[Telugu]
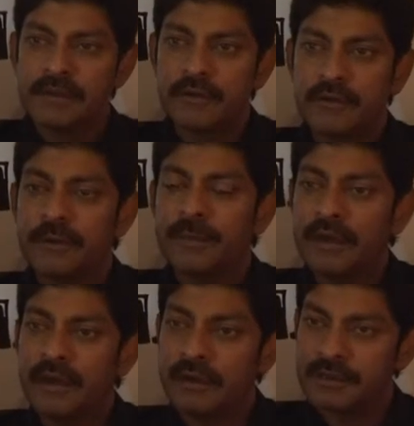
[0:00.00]

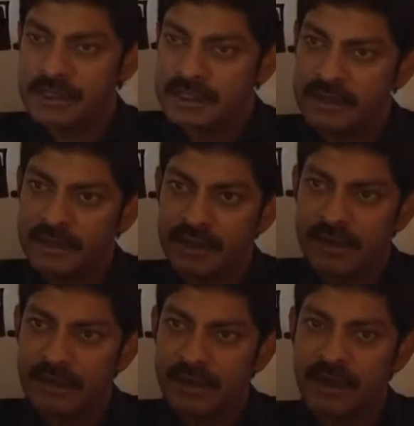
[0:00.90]
కుక్కట్పల్లిలో ఎస్పెషలీ
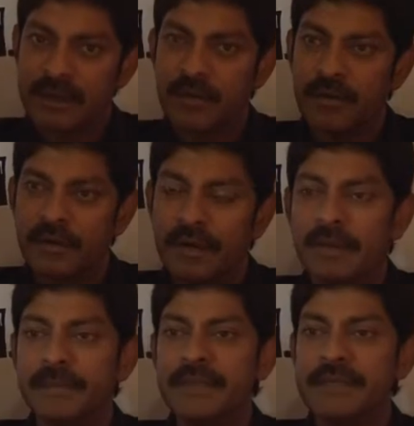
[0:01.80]
ఎందుకన్నానంటే ఇక్కడ ఉన్న
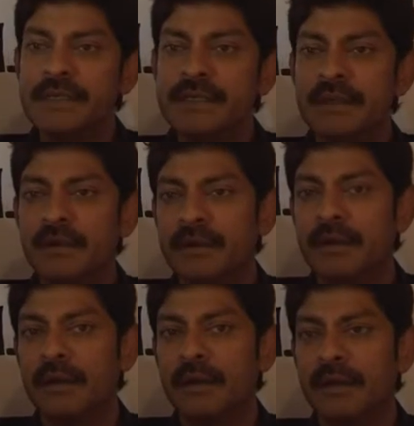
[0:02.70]
బిజీ
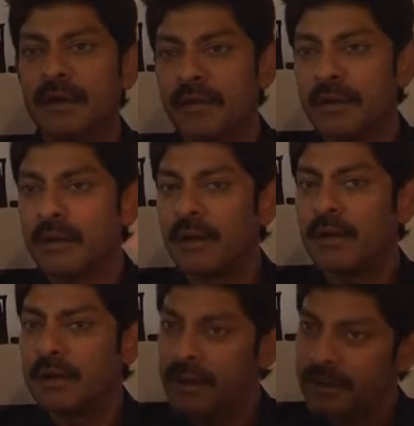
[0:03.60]
సెంటర్కి ఇక్కడ ఉన్న
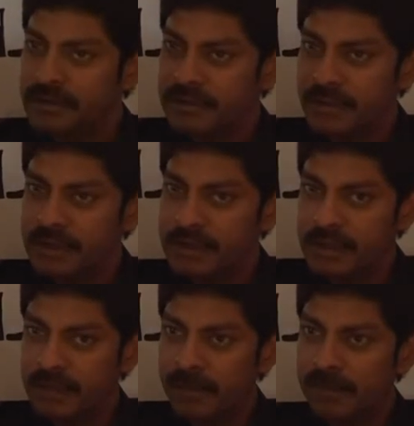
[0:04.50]
ఆల్రెడీ రెస్టారెంట్స్కి